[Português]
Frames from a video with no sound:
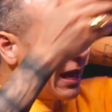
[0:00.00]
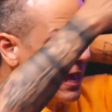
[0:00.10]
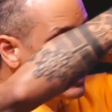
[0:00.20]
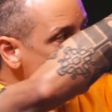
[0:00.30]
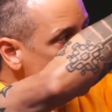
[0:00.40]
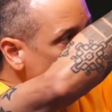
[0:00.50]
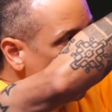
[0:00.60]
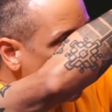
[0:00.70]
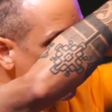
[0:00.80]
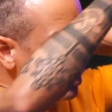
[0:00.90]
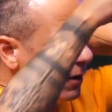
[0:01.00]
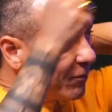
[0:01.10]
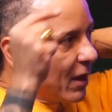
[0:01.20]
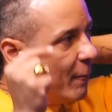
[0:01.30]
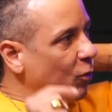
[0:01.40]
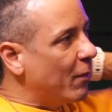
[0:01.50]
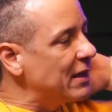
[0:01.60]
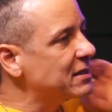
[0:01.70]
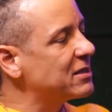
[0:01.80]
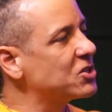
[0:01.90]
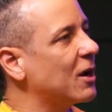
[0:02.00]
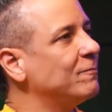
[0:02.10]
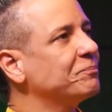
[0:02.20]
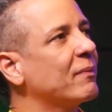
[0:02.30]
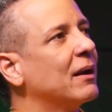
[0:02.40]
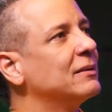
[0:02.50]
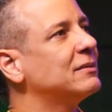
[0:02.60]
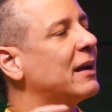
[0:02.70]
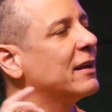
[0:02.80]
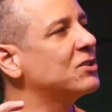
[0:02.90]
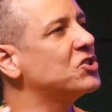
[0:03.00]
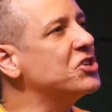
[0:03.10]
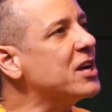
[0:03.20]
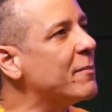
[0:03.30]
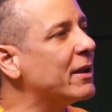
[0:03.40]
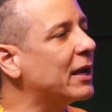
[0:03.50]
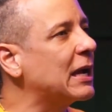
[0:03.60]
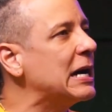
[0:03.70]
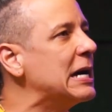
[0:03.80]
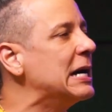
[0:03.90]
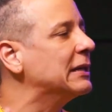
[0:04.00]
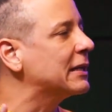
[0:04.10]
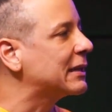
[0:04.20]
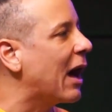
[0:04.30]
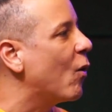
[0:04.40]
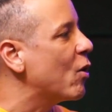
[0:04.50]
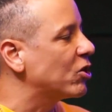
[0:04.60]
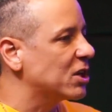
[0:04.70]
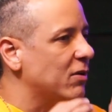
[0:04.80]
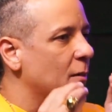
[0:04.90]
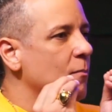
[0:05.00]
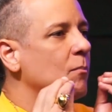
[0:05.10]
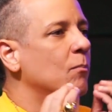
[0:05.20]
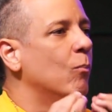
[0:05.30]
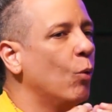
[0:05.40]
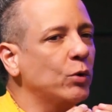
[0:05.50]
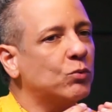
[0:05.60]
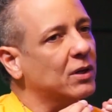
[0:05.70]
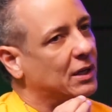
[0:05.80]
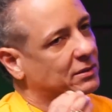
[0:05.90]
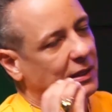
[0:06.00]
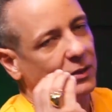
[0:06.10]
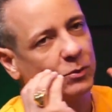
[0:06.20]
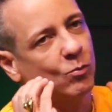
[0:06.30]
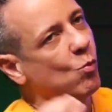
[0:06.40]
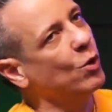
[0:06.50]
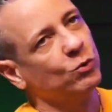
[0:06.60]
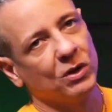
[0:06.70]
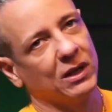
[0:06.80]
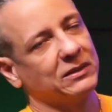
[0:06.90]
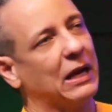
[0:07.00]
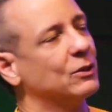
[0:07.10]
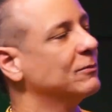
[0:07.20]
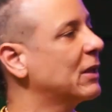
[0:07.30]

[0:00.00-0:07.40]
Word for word: Esse humor, por mais que seja série tinha americana e tal, eu achava muito engraçado, muito engraçado.